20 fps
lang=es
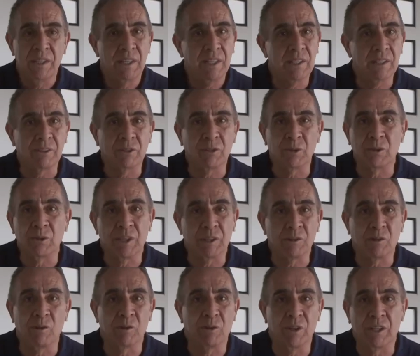el todo en,
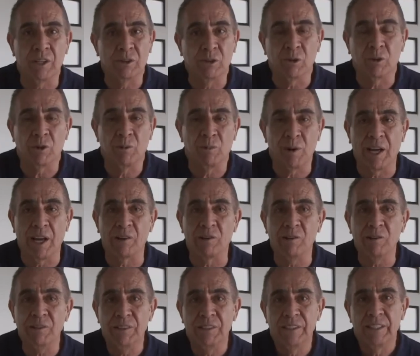en, tono
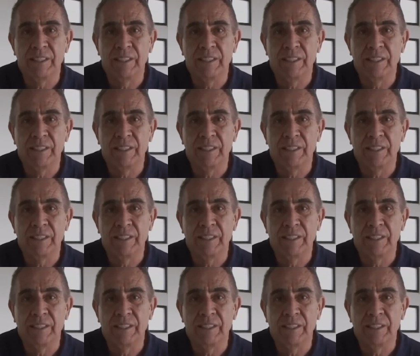blanco.